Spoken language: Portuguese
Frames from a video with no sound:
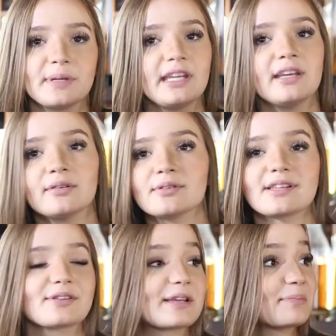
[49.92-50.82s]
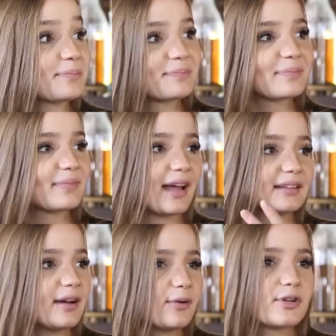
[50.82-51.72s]
meninos, eu sempre.
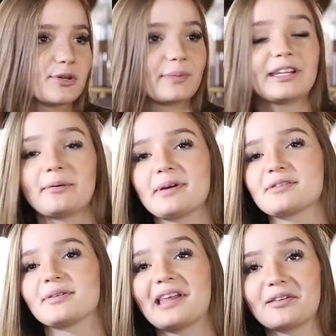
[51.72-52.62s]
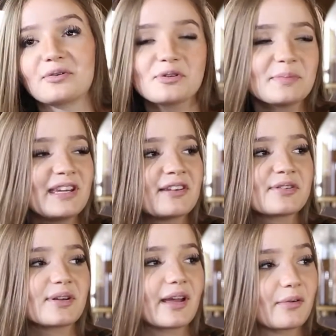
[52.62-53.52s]
Até hoje eu mantenho mais contato com os
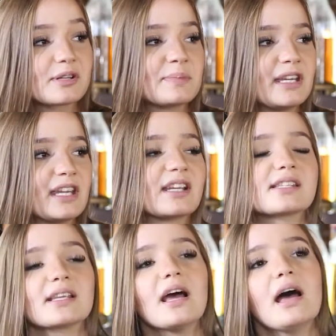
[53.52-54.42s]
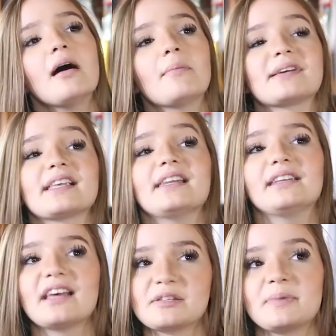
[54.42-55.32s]
meninos do que com as meninas. Mas
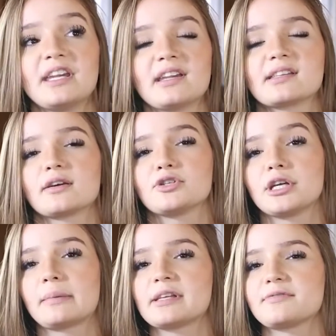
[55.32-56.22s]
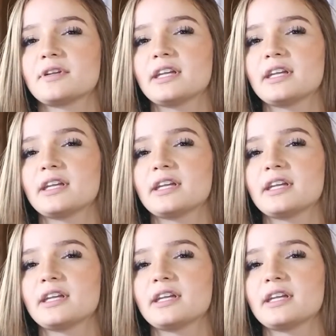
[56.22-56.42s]
ali das meninas que eu tinha mais